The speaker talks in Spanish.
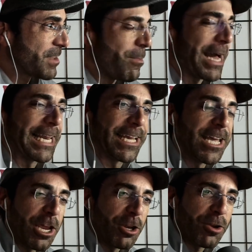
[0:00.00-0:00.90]
Vale, ¿eh?
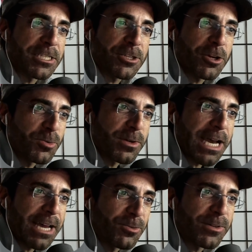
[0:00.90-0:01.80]
no ha sido
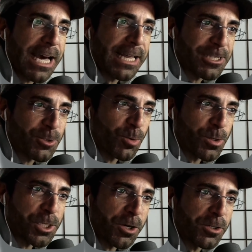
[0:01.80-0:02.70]
nunca, nunca de
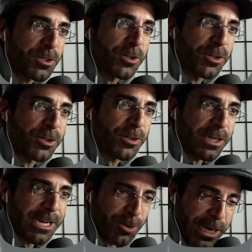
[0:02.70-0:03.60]
excursión con,
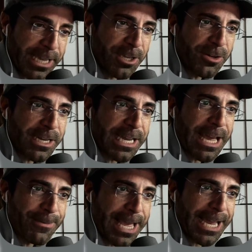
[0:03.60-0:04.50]
con, el colegio
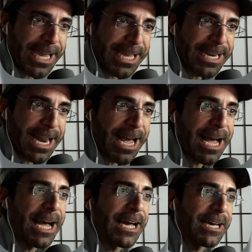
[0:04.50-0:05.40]
que había que ir
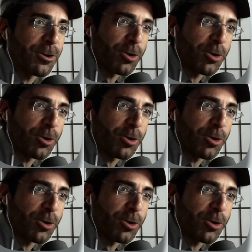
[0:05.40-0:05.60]
a